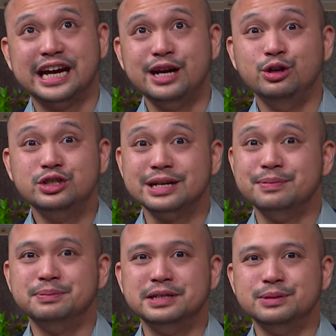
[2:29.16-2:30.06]
saya dulu
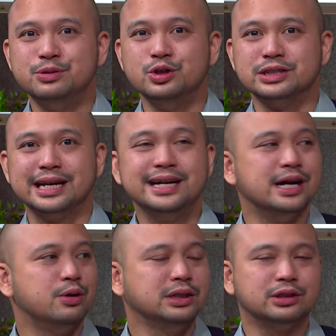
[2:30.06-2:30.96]
sering banget baca buku,
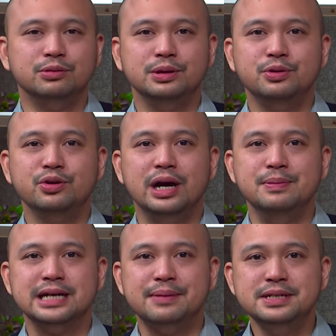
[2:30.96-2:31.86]
sekarang nggak kuat kalau beli buku
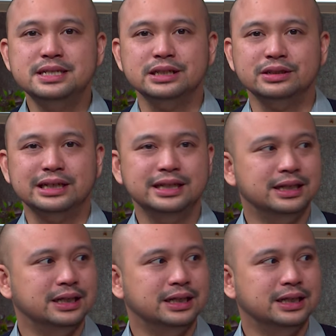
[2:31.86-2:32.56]
nggak habis-habis gitu kan.